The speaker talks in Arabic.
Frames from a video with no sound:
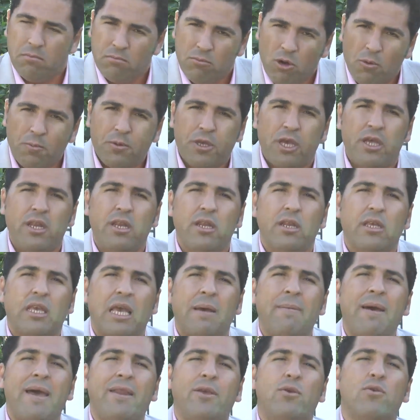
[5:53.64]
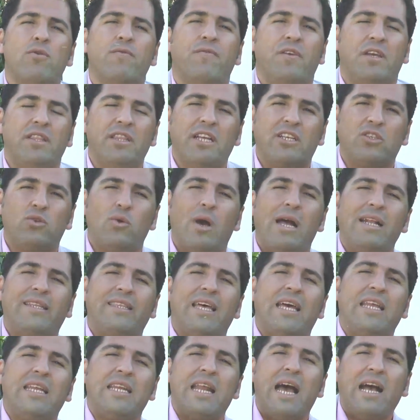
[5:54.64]
ممكن كمان يكون في عندك سؤال
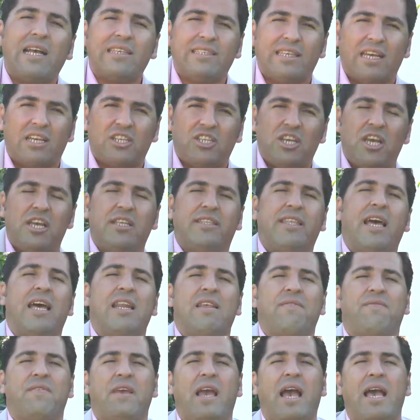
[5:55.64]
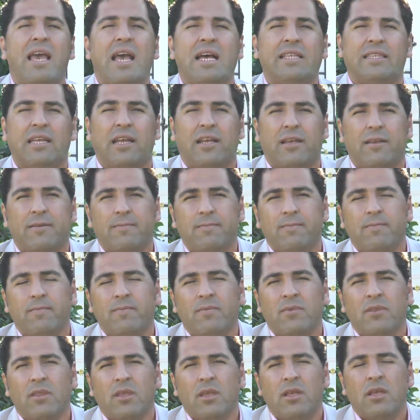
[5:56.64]
ثاني ناقصك شيء ثاني في حياتك
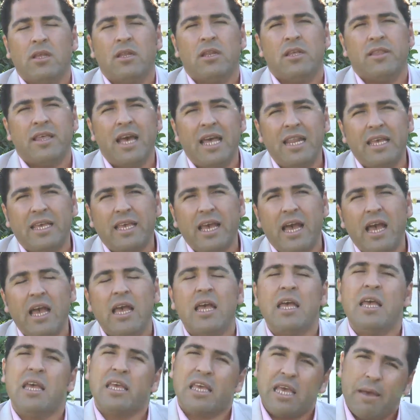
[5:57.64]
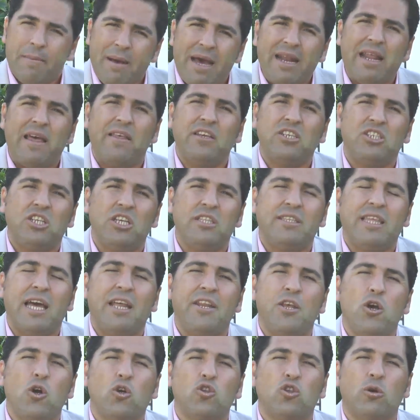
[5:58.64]
لذلك كمان هذا الشيء
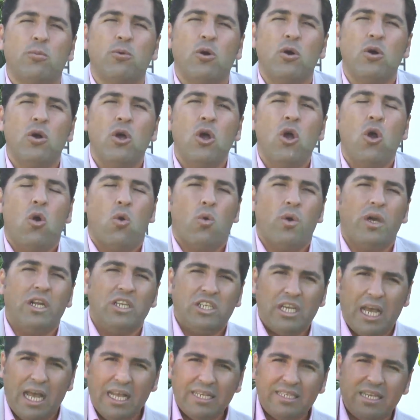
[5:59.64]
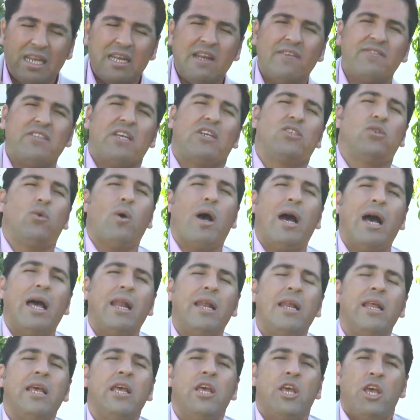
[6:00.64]
الثاني اكتبه وارجع اسال نفسك
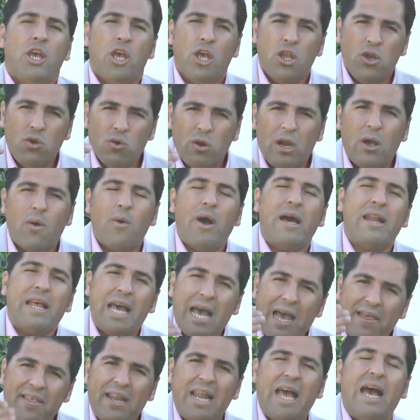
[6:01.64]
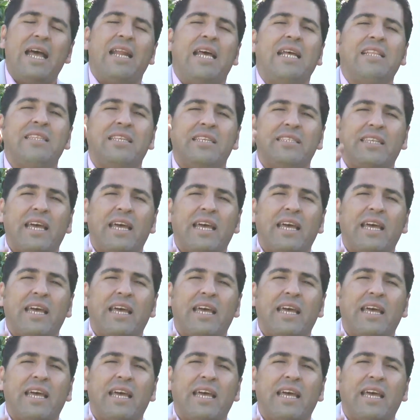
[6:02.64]
سؤال انه لو انا هذا الان عندي